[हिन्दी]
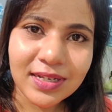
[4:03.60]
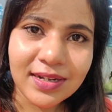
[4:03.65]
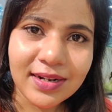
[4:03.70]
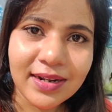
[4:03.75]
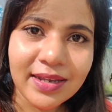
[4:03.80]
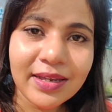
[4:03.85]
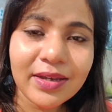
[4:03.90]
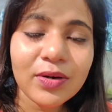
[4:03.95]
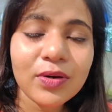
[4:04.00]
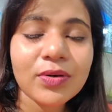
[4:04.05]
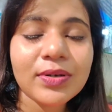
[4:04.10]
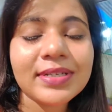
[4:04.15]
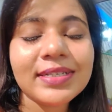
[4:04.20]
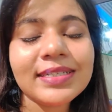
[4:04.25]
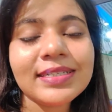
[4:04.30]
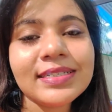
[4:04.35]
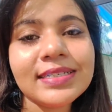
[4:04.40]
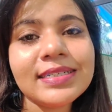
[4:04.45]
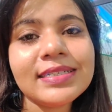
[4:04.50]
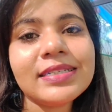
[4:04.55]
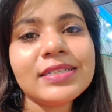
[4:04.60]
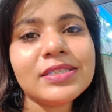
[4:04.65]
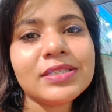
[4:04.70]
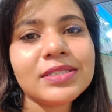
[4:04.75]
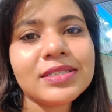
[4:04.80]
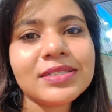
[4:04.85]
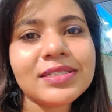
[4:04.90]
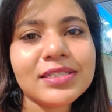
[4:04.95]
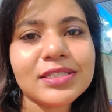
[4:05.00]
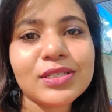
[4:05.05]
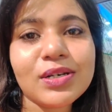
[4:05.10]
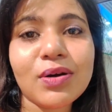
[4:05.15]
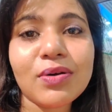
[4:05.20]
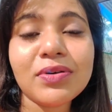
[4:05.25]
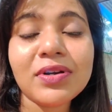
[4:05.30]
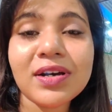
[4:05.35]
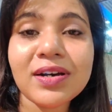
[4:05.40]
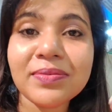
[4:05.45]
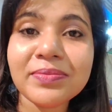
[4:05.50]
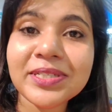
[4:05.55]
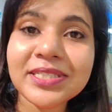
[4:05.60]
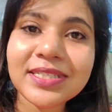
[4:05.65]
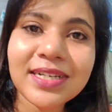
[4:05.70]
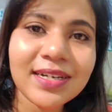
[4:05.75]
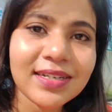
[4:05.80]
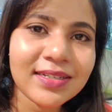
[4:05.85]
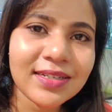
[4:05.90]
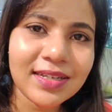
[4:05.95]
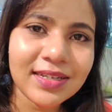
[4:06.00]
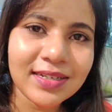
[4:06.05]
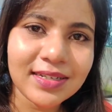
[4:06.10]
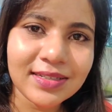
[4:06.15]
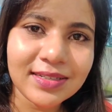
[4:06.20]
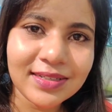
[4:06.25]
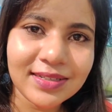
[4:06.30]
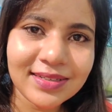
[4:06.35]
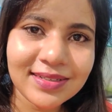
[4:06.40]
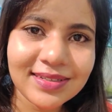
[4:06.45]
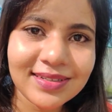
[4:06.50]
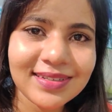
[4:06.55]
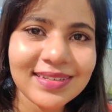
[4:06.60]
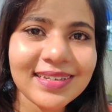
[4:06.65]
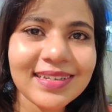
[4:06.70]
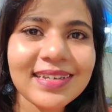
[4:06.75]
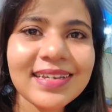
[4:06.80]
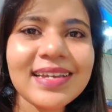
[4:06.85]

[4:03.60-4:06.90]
चल रहा है और इनकी डिस्काउंट हमेशा आता रहता है